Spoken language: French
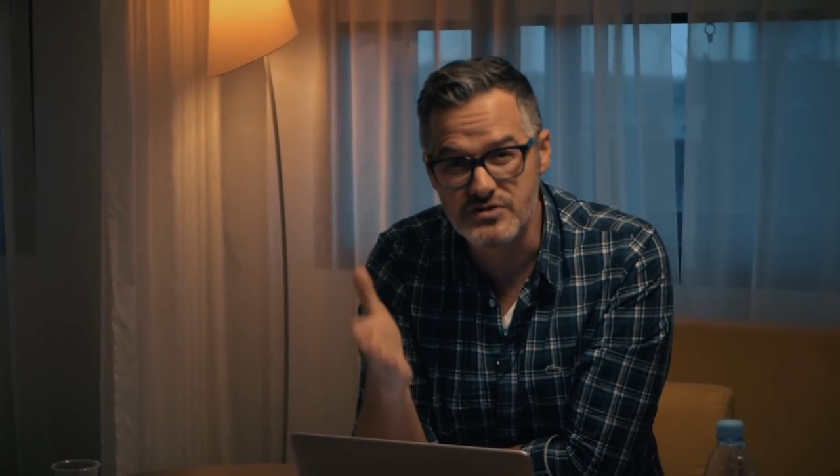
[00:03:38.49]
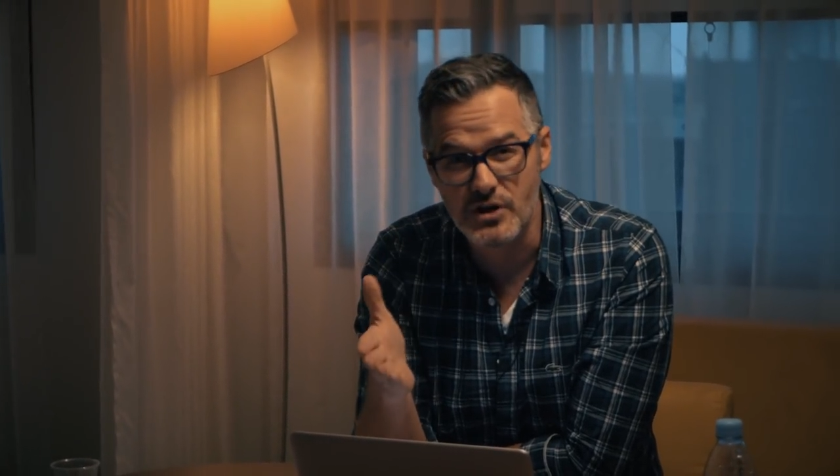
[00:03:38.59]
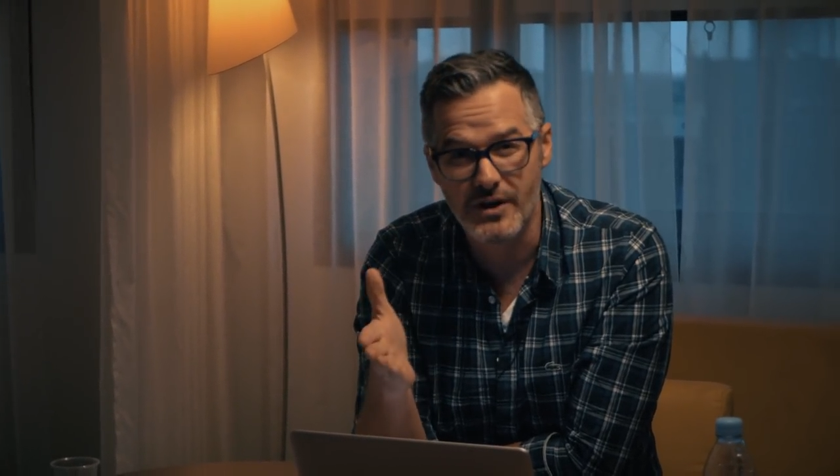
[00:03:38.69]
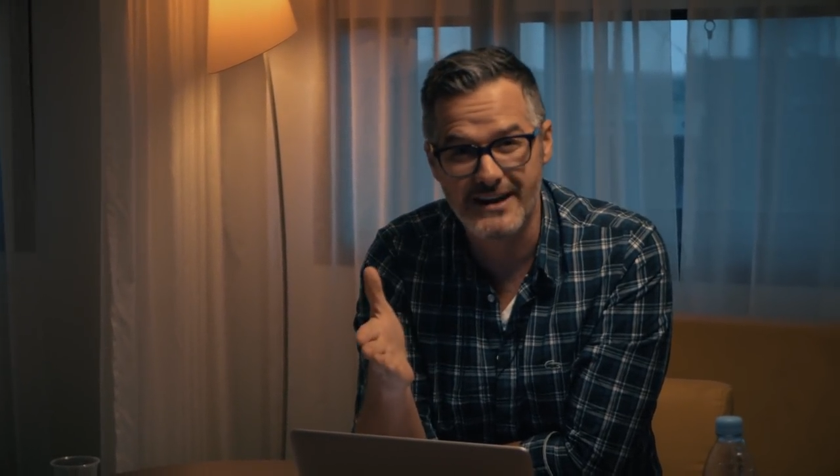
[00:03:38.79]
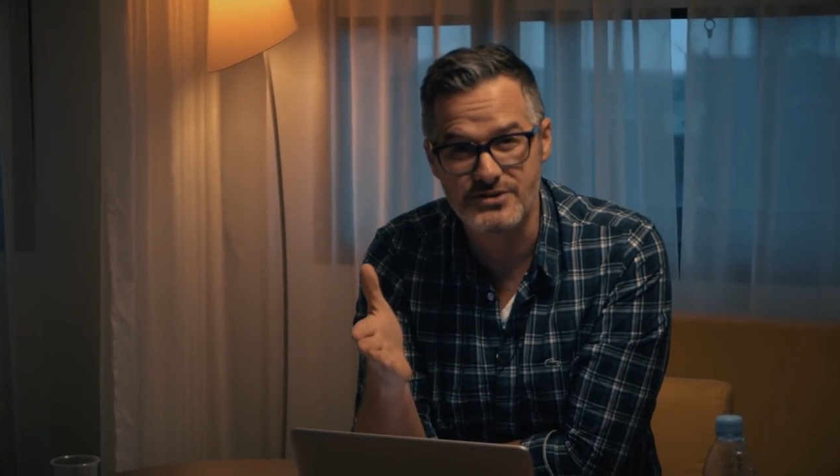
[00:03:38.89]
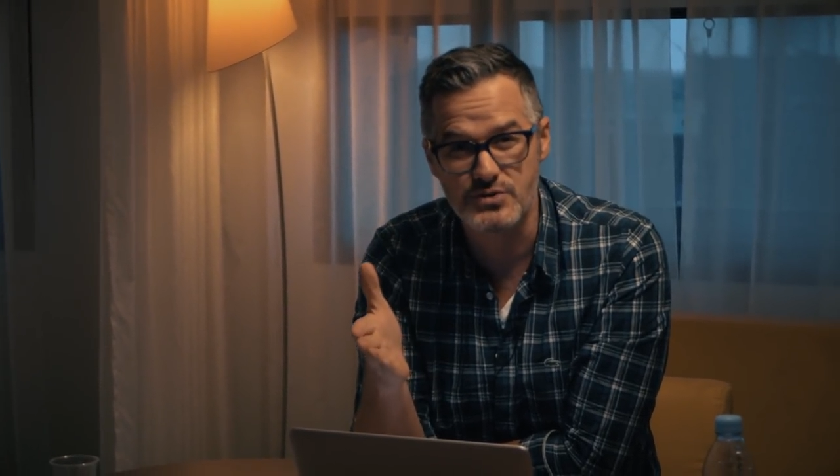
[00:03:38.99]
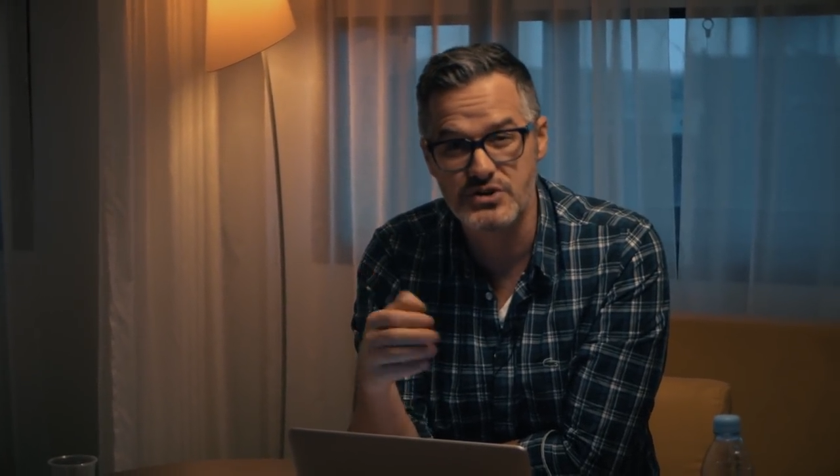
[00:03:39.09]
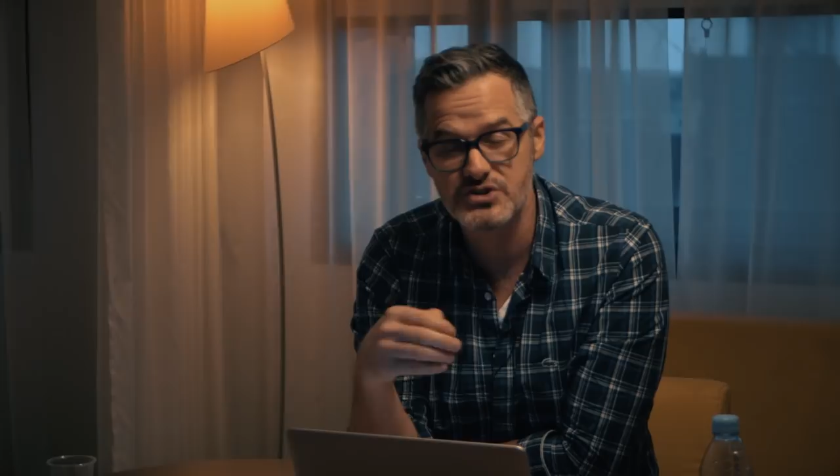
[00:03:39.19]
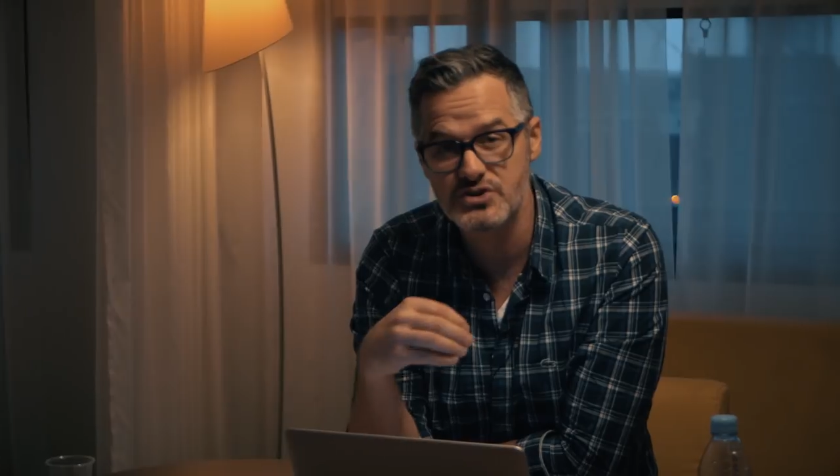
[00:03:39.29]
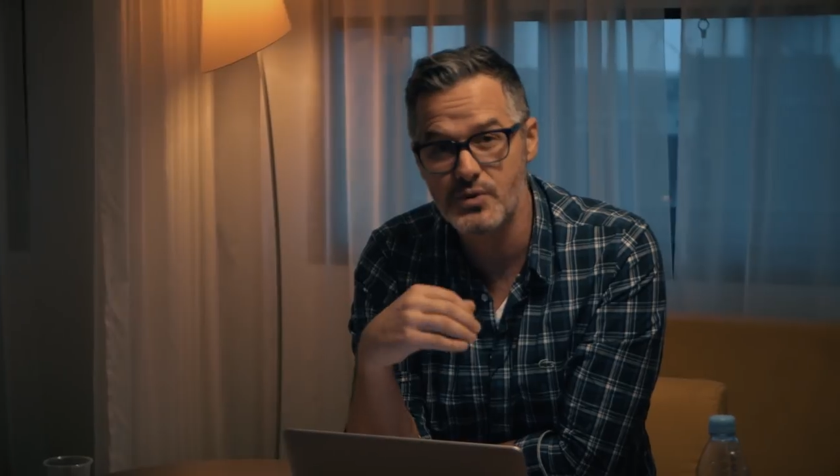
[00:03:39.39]
sur leurs réseaux
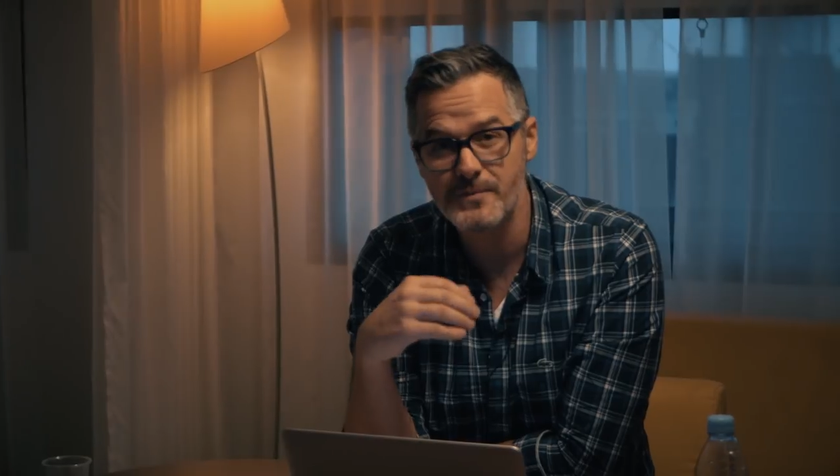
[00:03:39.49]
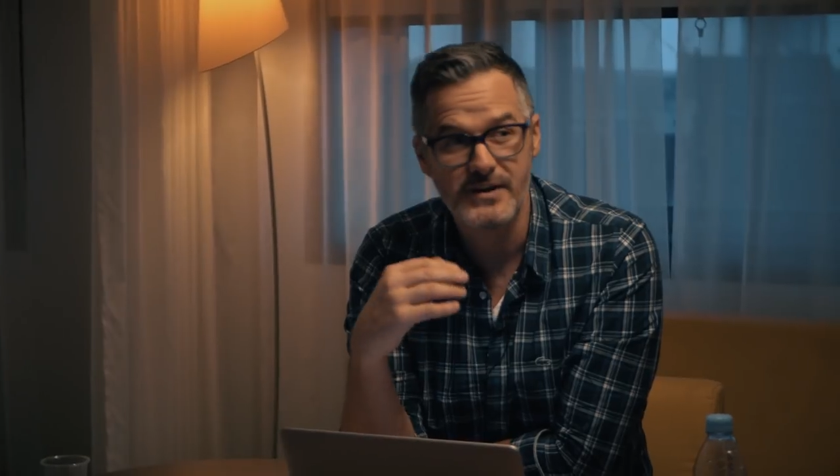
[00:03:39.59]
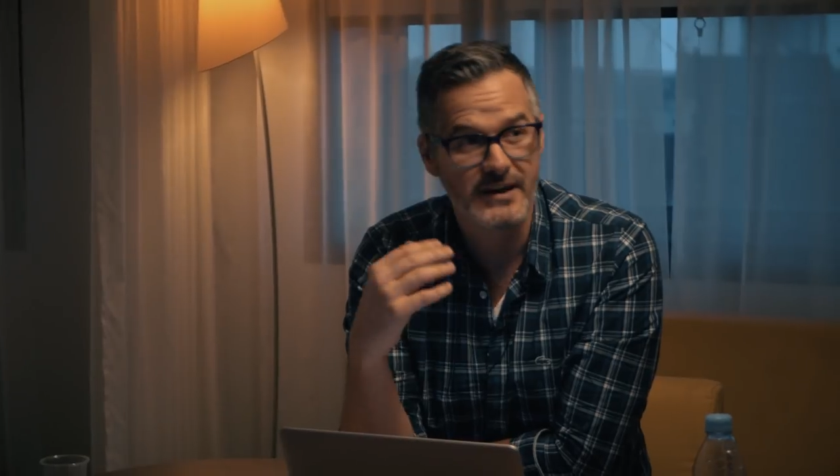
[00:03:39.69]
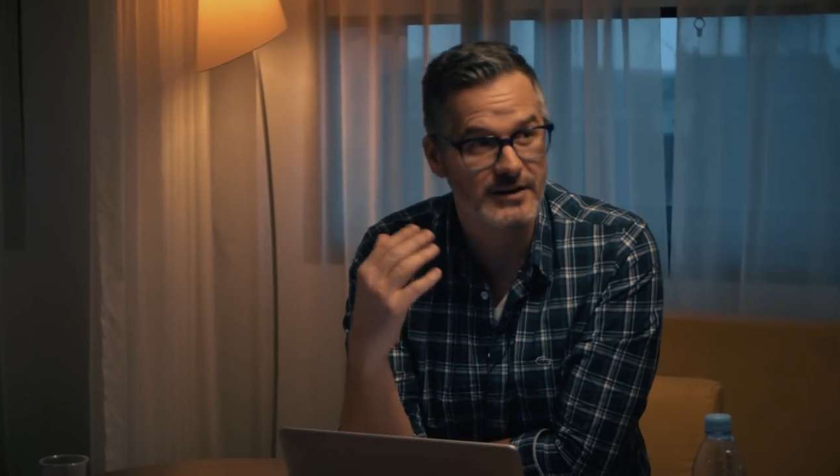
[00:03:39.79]
sociaux,